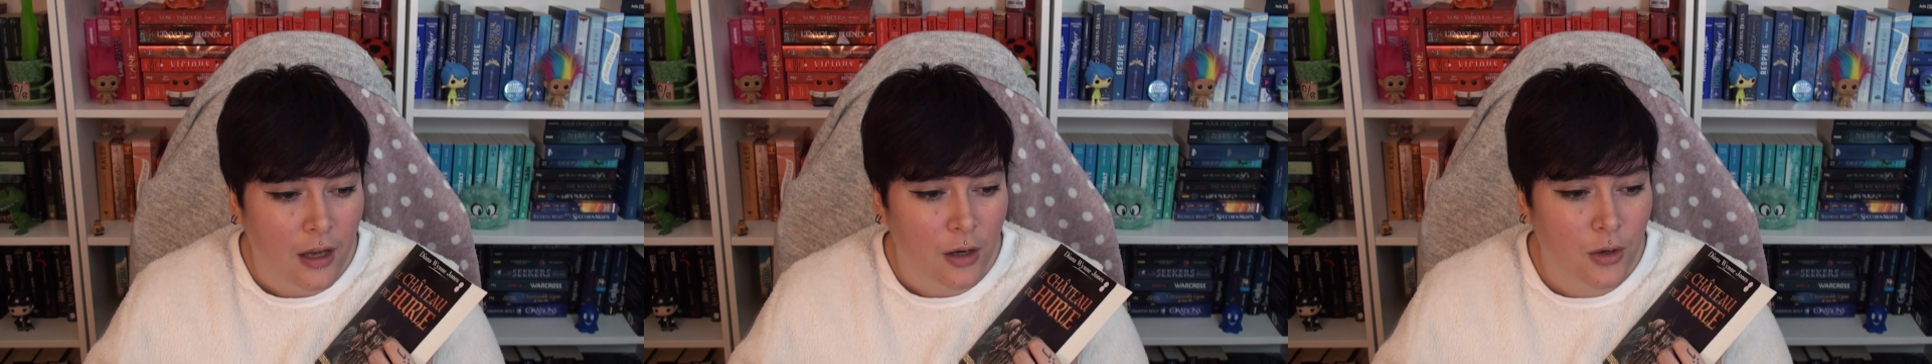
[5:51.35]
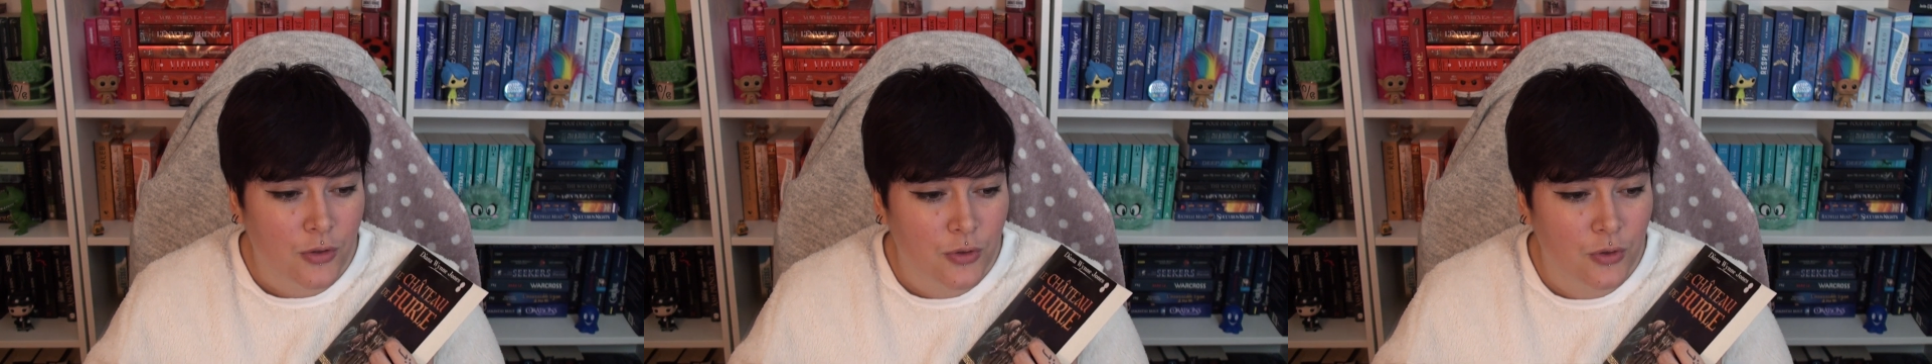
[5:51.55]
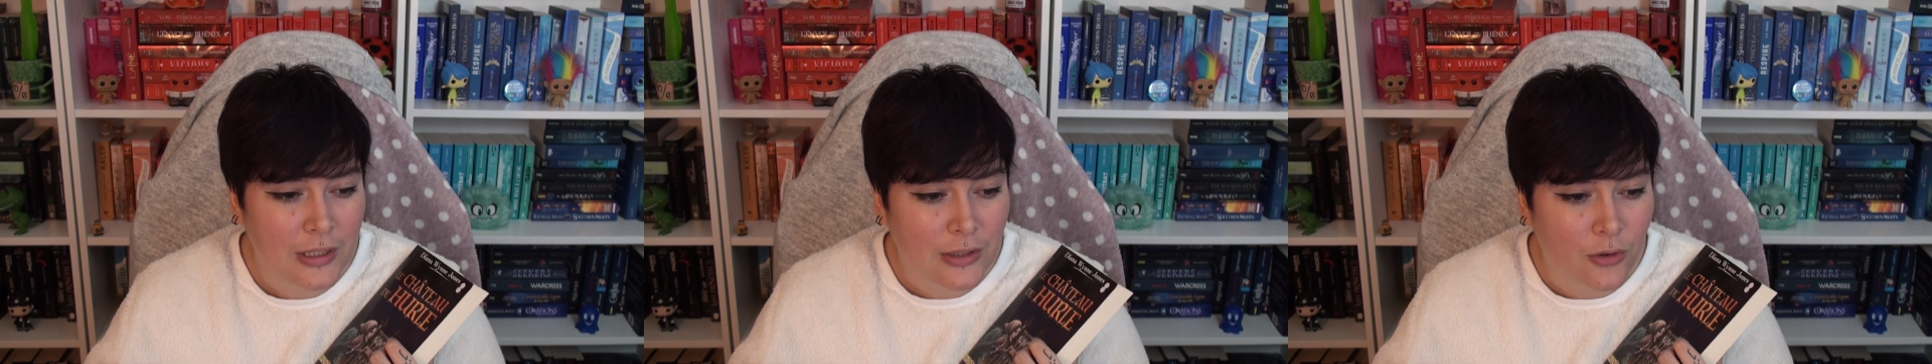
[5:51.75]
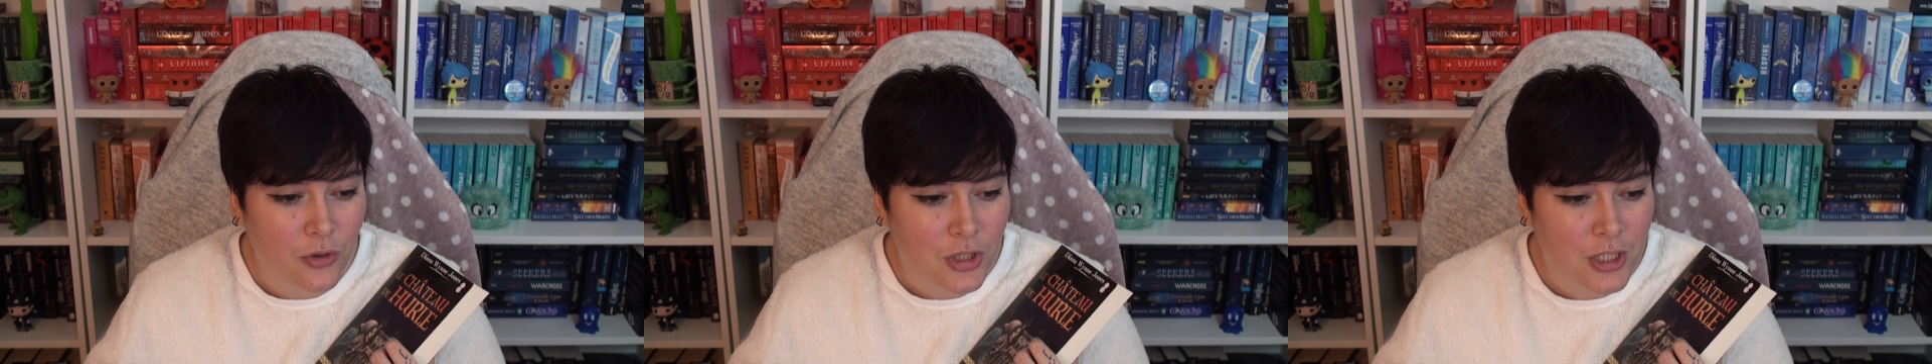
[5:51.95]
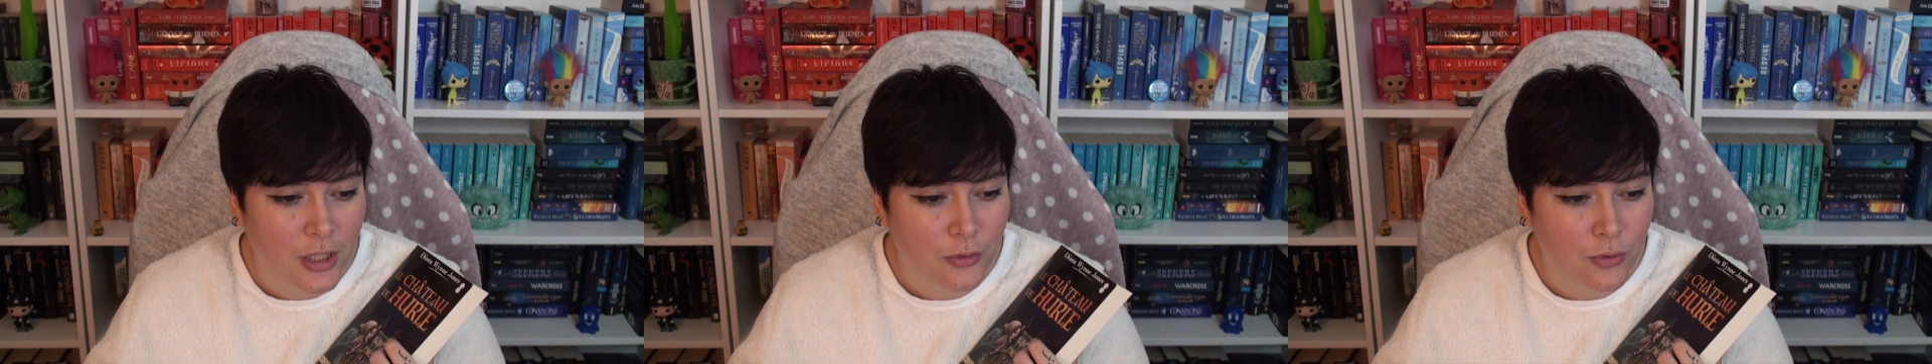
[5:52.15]
Lorsque
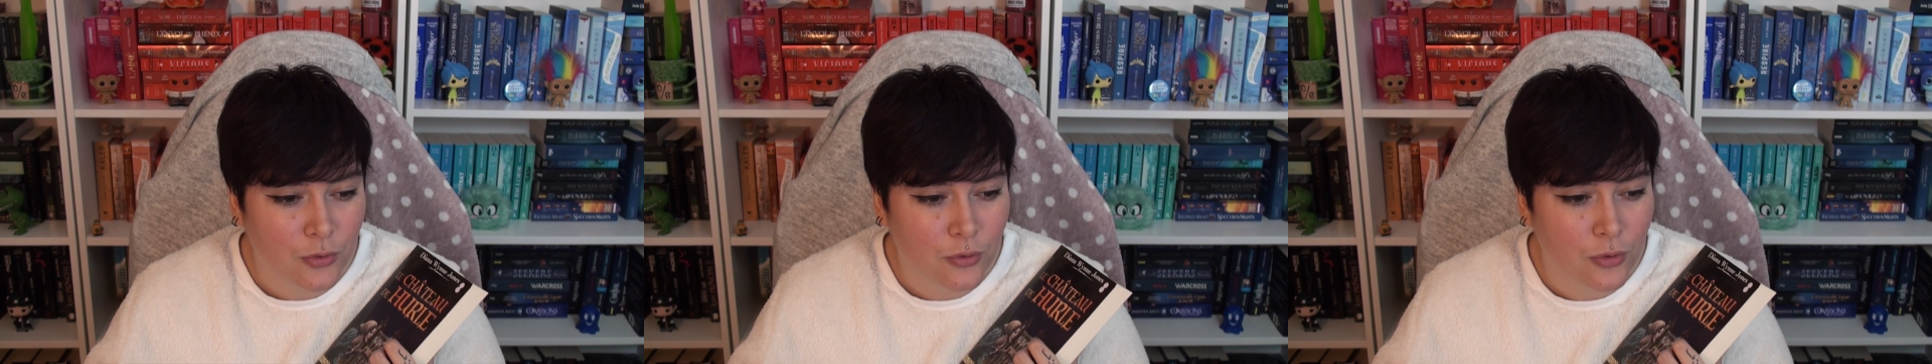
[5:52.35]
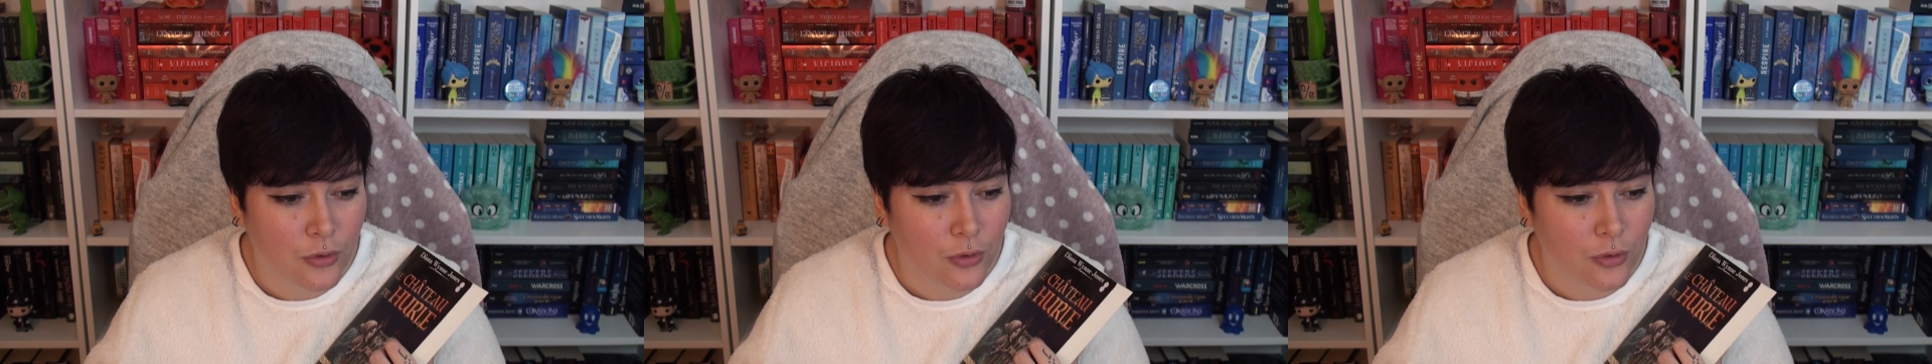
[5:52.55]
l'étrange château,